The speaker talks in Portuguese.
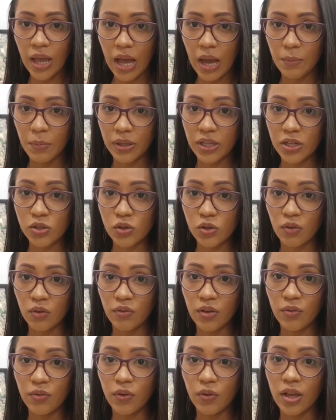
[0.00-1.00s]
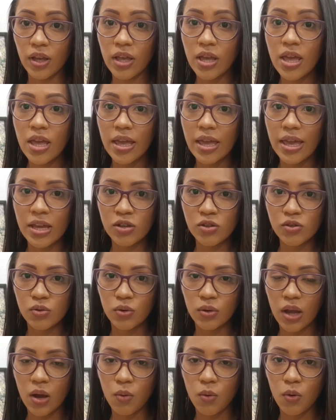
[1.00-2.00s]
A mãe da jovem foi
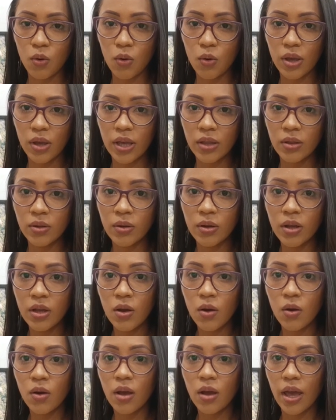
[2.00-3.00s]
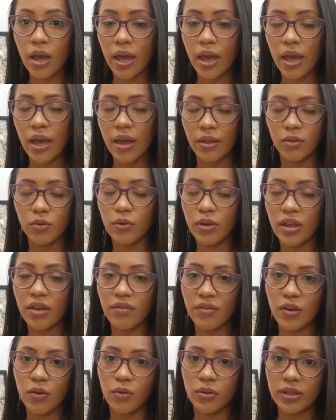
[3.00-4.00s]
questionar o ocorrido, é, do
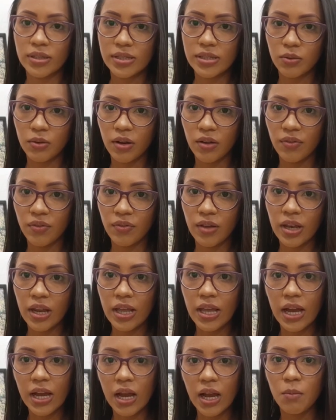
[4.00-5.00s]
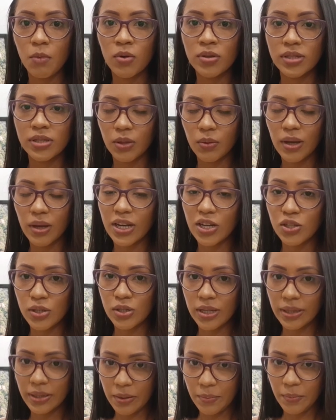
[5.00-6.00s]
que havia acontecido com a filha e acabou sendo
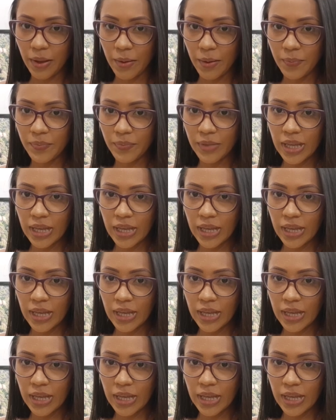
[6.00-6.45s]
agredida também.